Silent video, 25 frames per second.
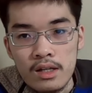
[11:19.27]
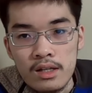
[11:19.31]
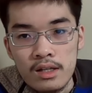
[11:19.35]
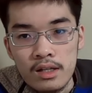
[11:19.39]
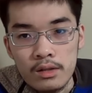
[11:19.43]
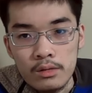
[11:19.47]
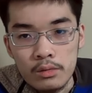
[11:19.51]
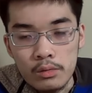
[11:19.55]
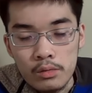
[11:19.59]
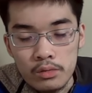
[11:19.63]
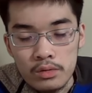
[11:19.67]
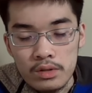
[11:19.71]

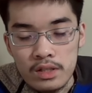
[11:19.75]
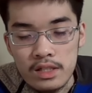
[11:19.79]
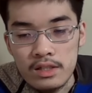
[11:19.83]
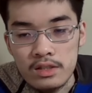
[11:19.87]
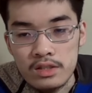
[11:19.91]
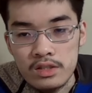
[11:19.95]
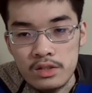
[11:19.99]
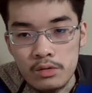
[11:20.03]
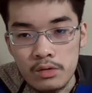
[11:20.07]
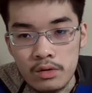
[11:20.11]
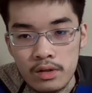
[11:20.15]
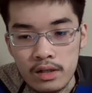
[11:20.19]
あの、臨
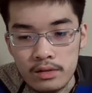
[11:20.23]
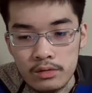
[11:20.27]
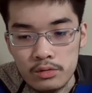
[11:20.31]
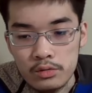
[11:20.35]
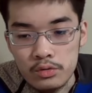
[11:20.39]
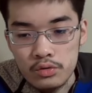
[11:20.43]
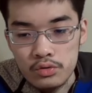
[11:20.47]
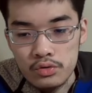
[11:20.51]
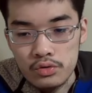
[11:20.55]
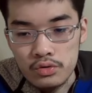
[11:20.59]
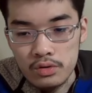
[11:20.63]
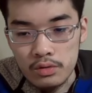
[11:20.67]
時国会の
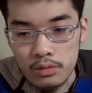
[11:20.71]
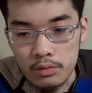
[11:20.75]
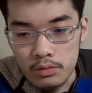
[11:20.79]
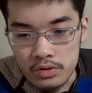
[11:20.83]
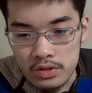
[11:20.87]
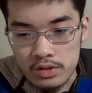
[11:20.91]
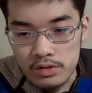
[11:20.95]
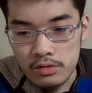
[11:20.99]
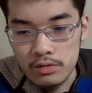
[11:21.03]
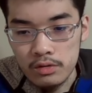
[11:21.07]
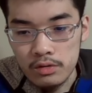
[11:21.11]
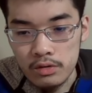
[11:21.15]
召集に応
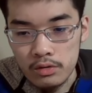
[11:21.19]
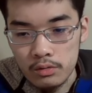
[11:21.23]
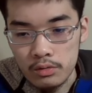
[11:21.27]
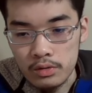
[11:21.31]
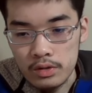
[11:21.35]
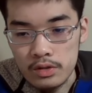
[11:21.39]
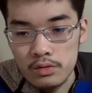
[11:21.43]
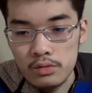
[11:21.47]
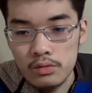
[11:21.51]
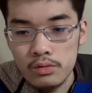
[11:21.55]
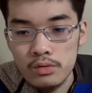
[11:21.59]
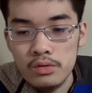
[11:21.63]
じるっていうような、
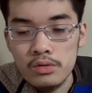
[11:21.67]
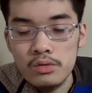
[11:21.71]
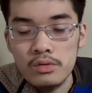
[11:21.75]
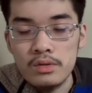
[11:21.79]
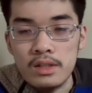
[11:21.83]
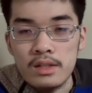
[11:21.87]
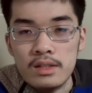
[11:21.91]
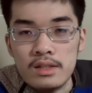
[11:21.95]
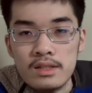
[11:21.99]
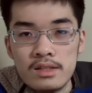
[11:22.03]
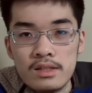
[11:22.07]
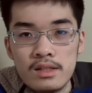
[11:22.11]
そういうよう
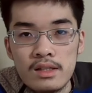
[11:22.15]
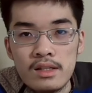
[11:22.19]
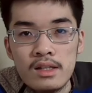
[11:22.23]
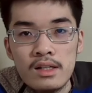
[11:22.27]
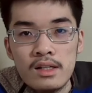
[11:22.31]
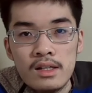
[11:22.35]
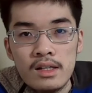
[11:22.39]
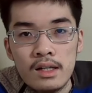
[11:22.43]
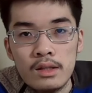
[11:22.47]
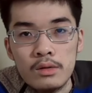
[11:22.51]
なですね、